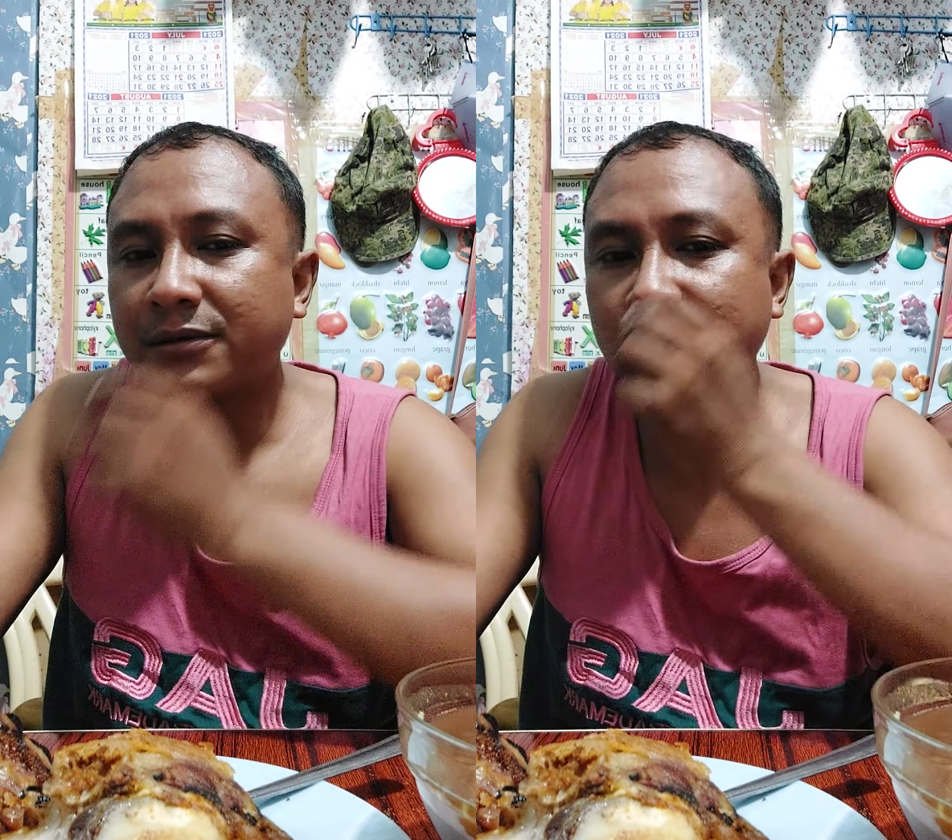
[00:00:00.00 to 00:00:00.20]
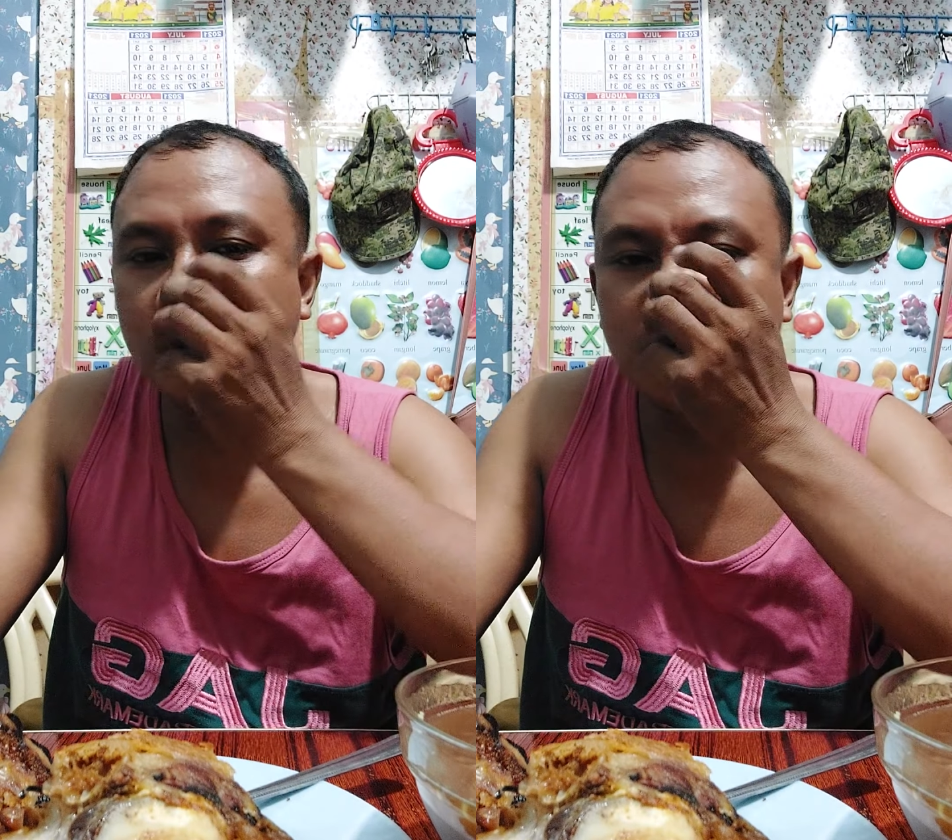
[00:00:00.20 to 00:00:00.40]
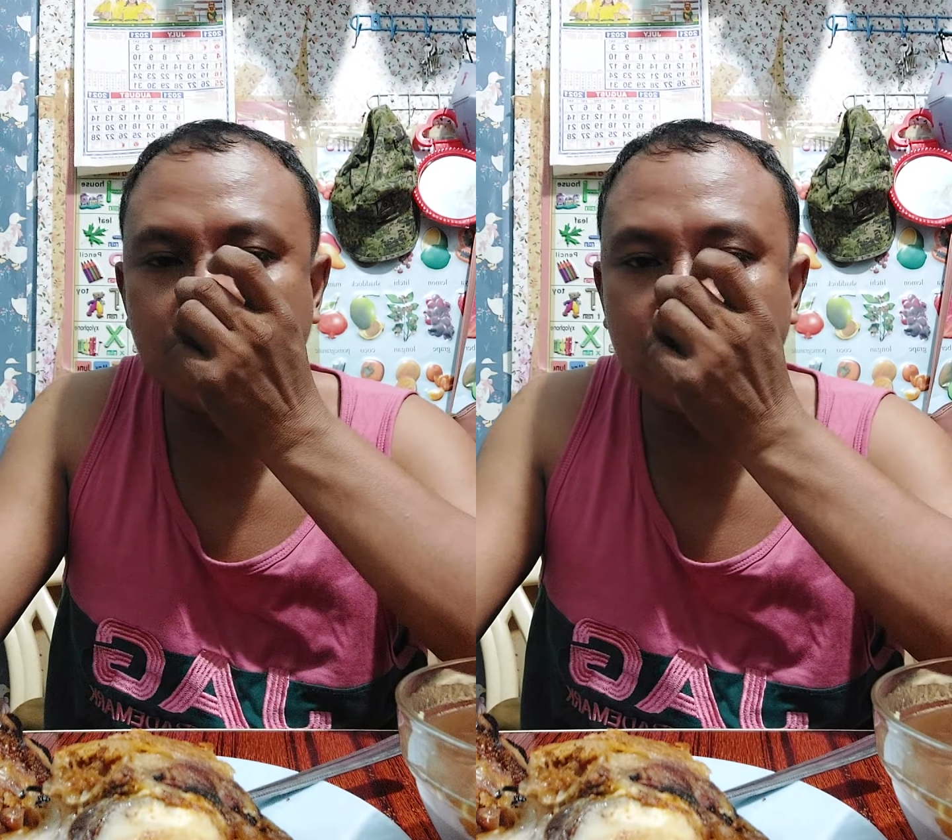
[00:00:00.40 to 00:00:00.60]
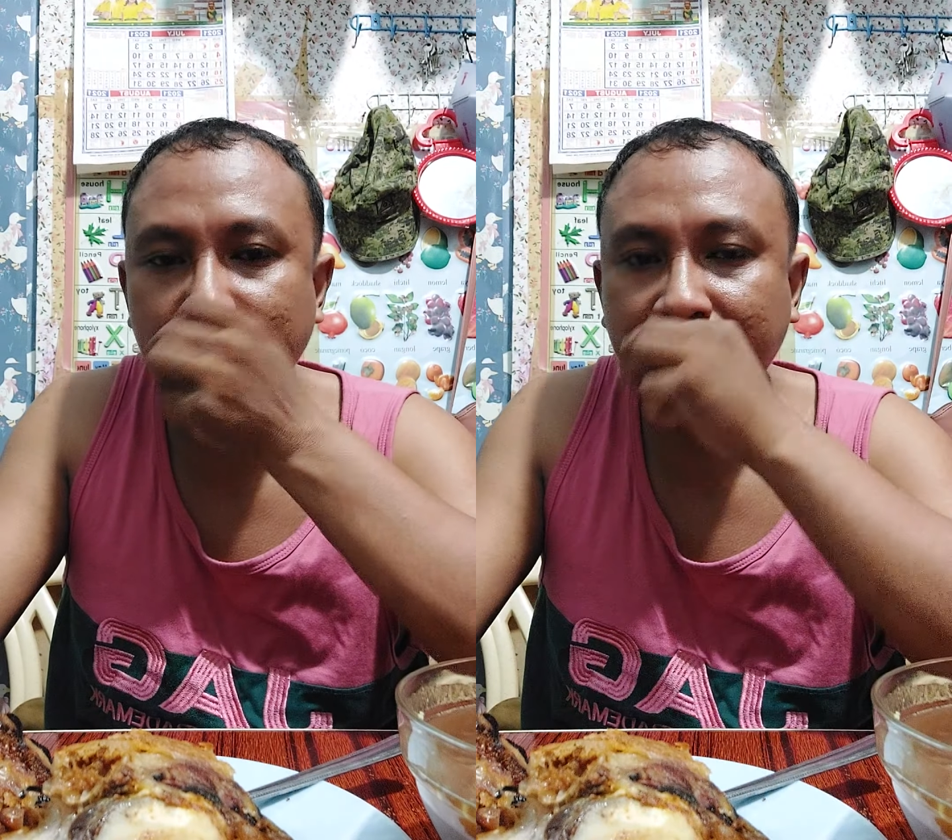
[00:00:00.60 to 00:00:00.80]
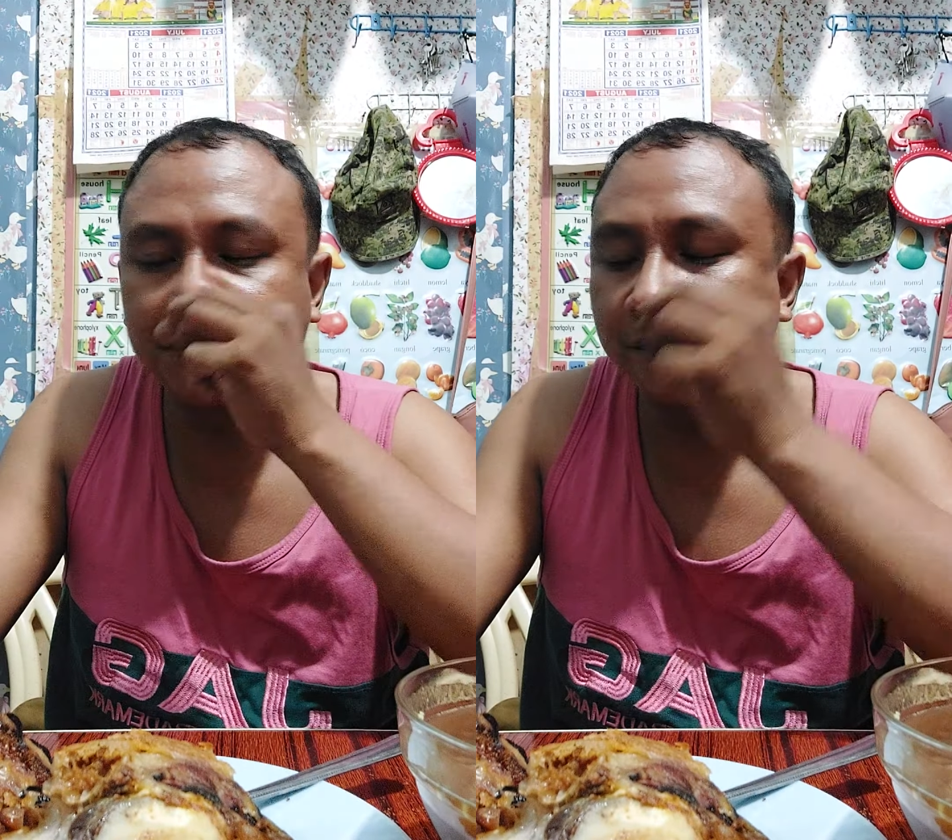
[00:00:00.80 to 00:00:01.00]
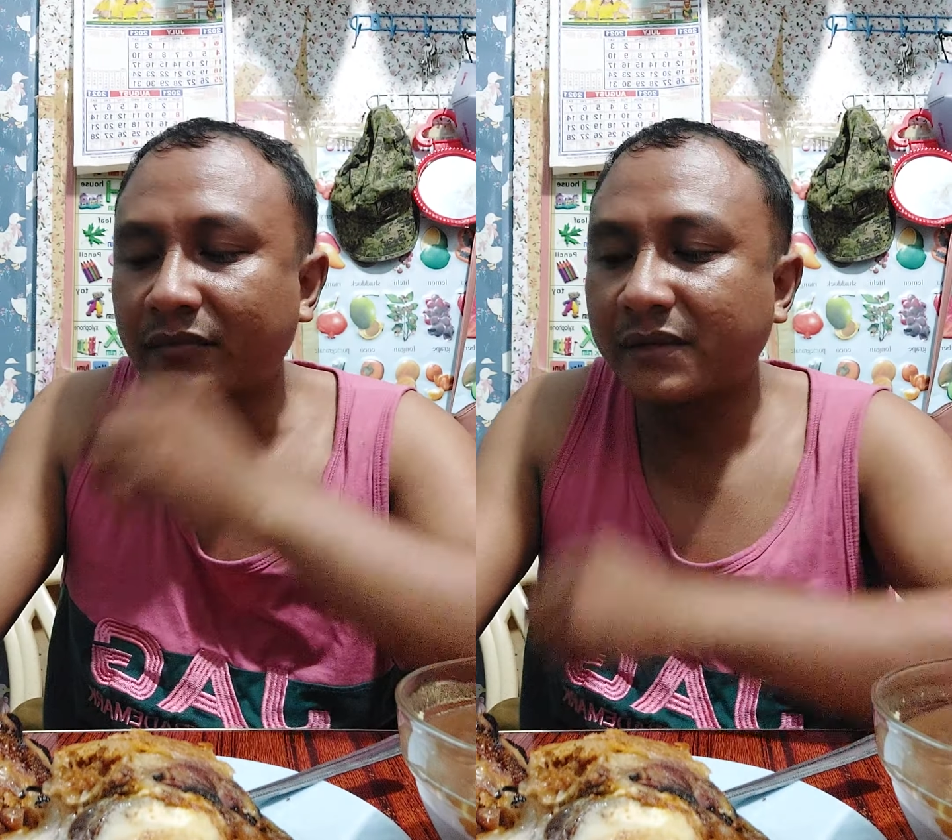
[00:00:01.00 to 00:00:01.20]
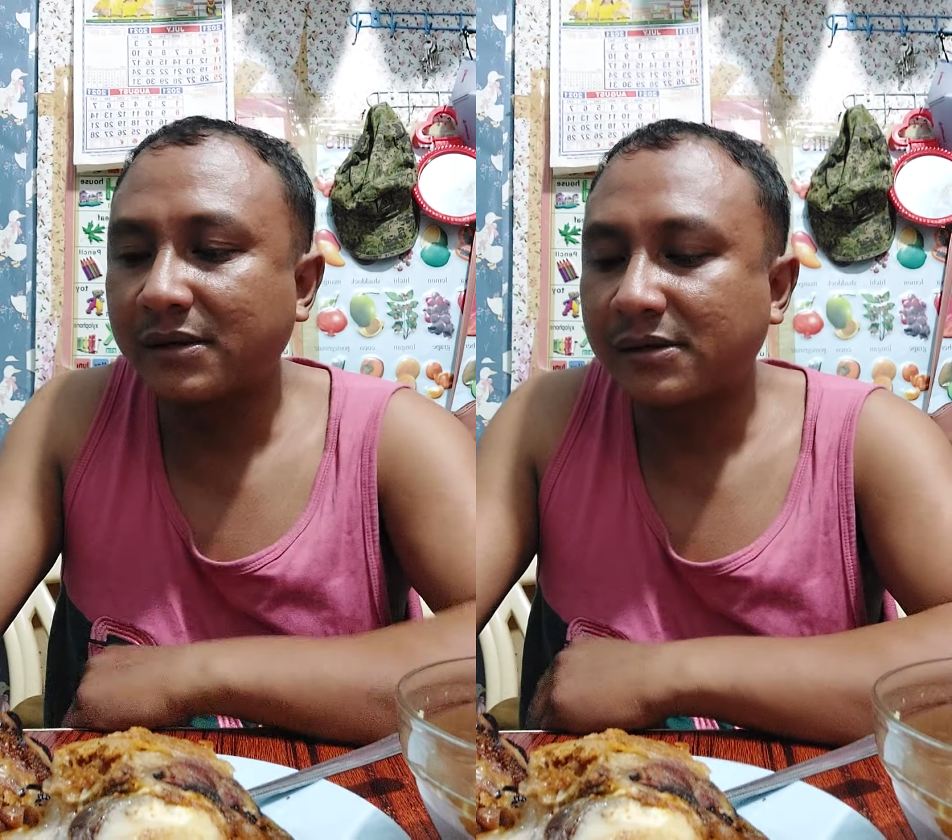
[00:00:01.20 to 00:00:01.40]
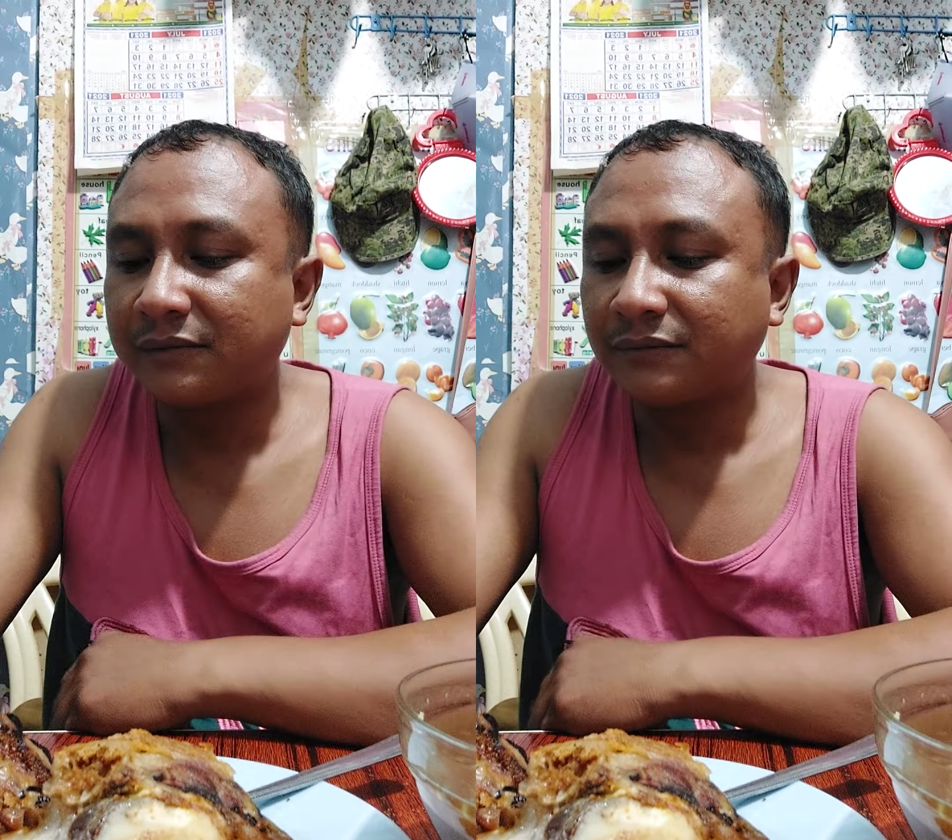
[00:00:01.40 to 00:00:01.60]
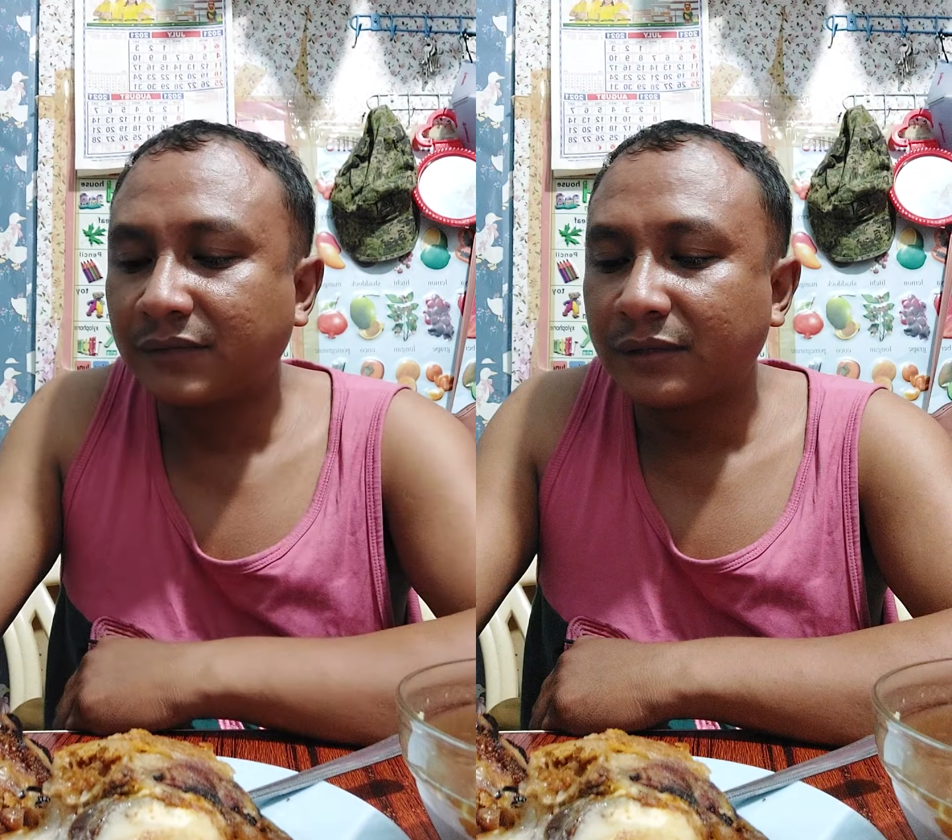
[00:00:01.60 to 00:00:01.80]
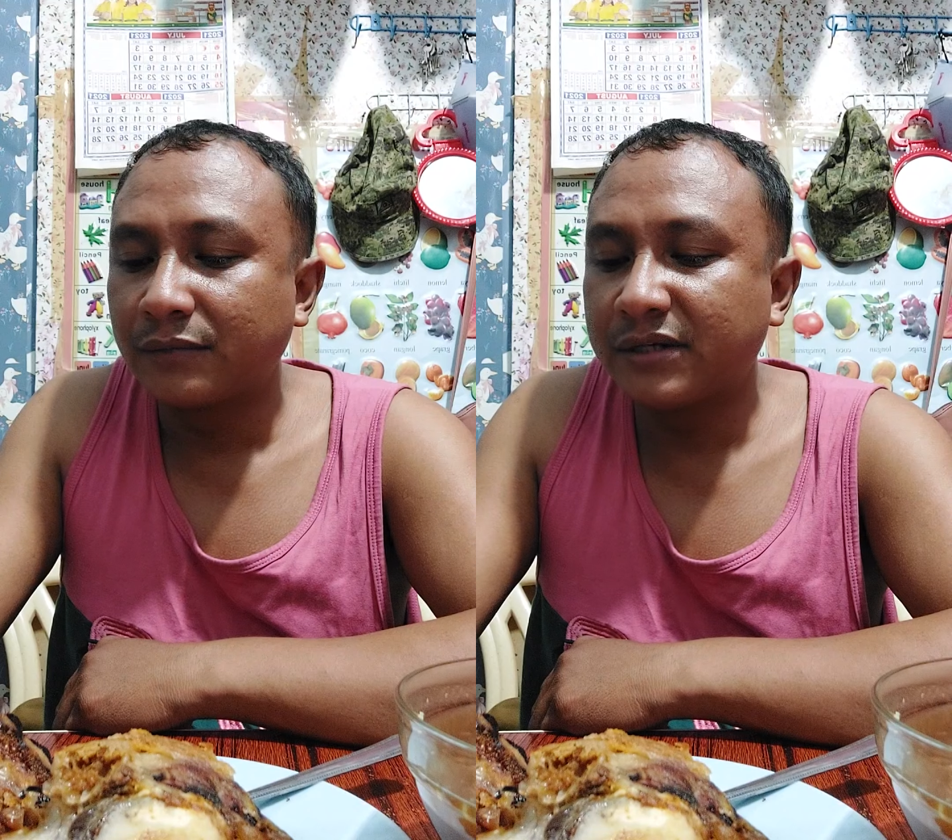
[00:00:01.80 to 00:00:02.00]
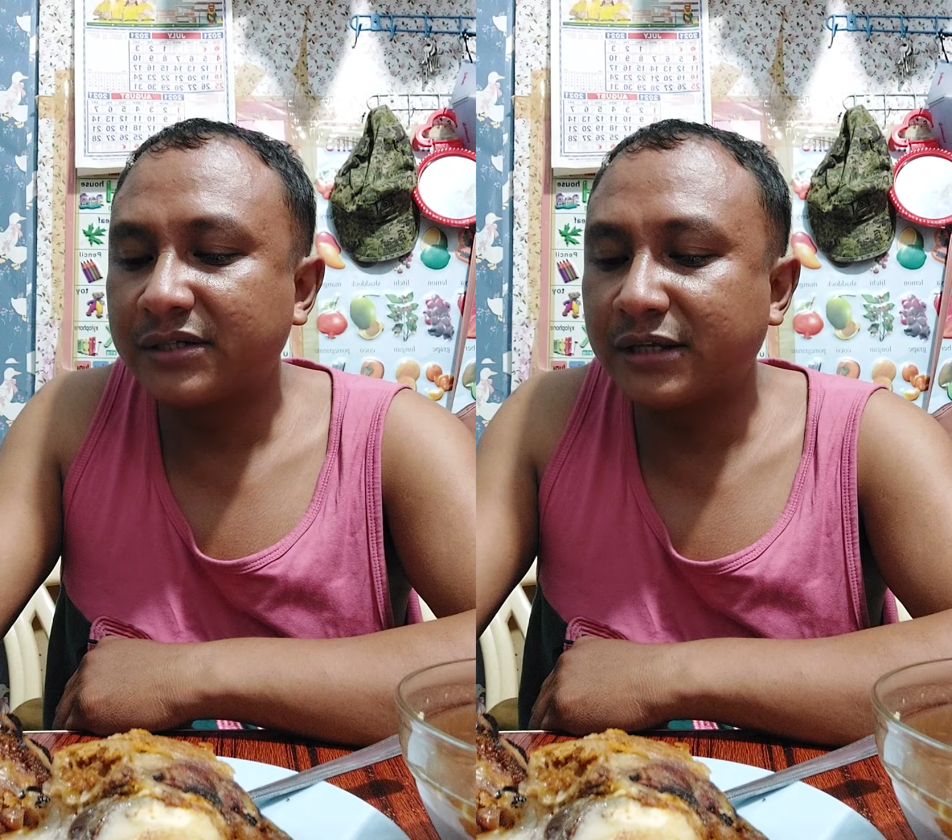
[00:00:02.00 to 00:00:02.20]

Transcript: So, mas